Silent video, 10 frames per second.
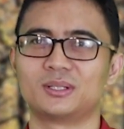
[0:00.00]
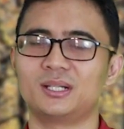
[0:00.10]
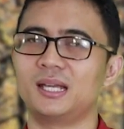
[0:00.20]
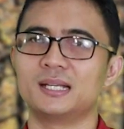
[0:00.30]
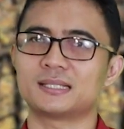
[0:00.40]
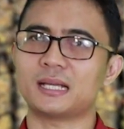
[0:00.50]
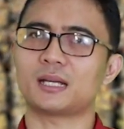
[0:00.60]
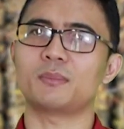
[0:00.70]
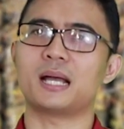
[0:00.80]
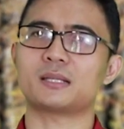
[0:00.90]
Nah, saya
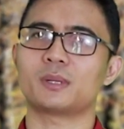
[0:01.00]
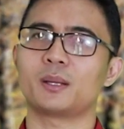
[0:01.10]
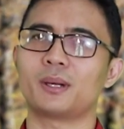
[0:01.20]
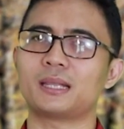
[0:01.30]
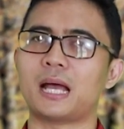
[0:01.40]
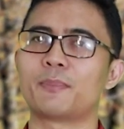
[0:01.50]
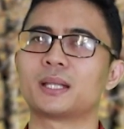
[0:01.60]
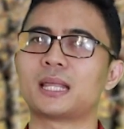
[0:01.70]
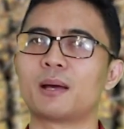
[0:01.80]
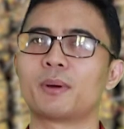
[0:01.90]
akan bahas bagaimana
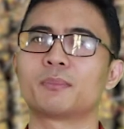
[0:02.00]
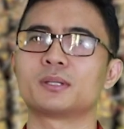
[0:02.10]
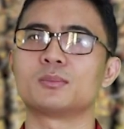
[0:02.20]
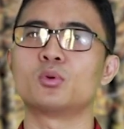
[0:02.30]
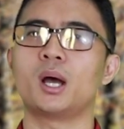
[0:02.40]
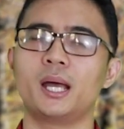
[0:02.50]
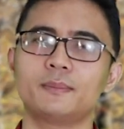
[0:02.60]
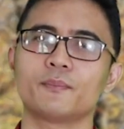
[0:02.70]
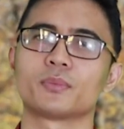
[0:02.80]
tahapan-tahapan penyembuhan